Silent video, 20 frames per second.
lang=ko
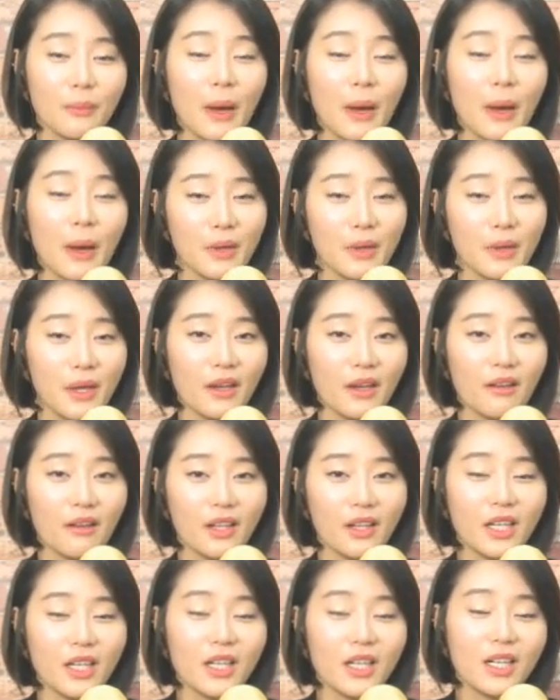마음에
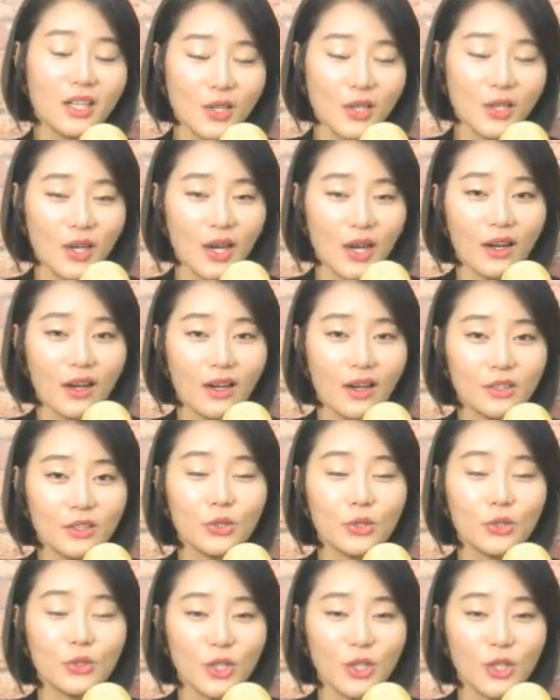힐링과
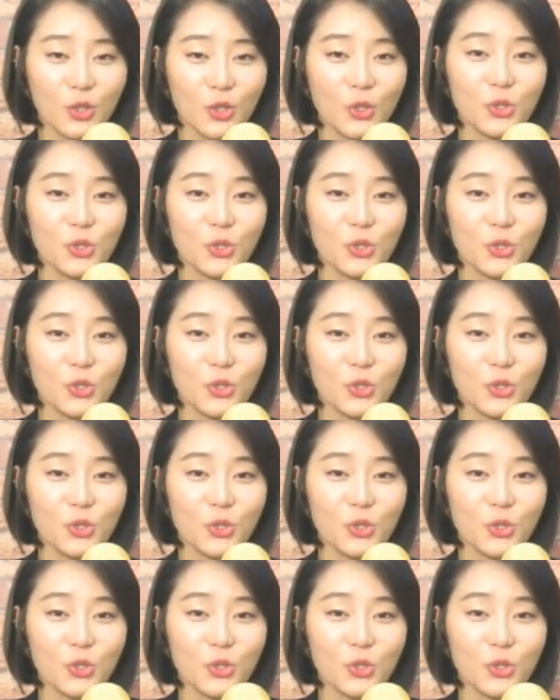치유가